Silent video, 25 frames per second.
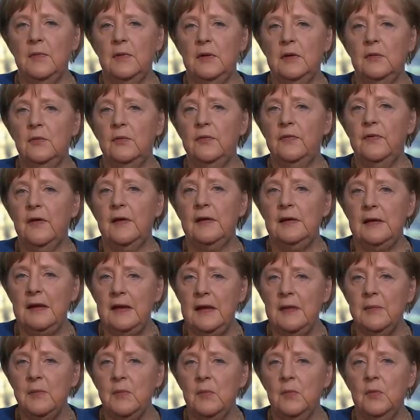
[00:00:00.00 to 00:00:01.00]
in unser
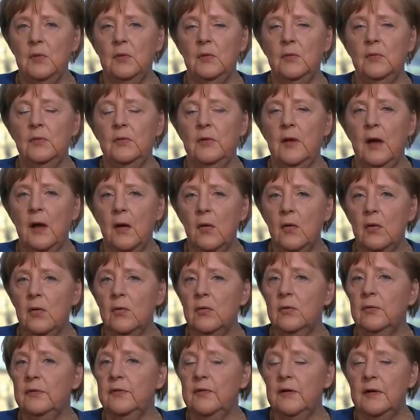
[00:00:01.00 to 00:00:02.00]
Leben und auch
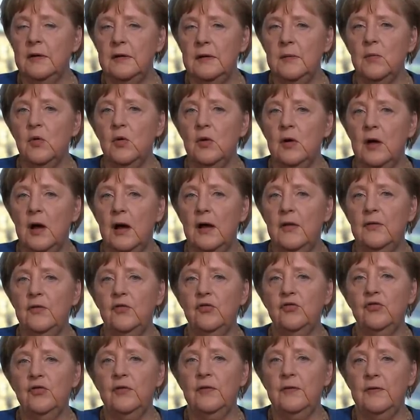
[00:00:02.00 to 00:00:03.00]
unser
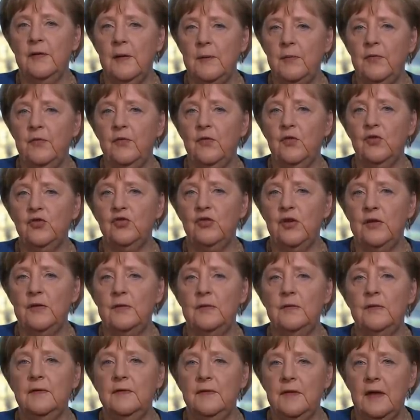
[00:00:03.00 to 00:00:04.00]
demokratisches
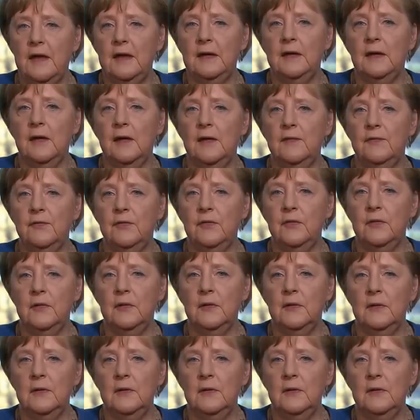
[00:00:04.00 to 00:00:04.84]
Selbstverständnis eingreifen.